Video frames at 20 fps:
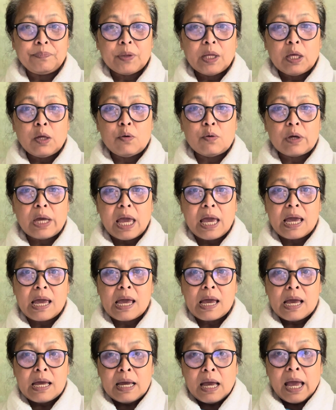yung A
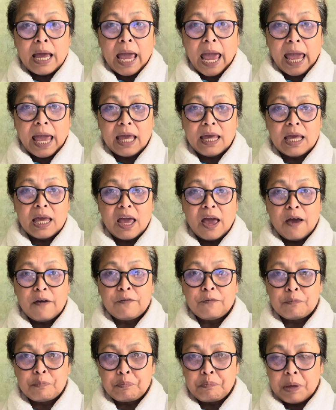
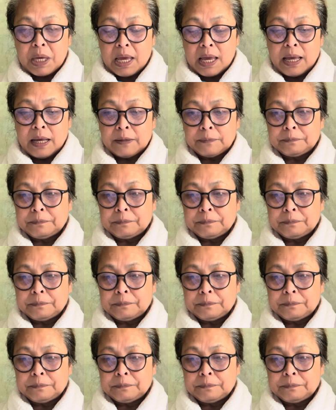AFP.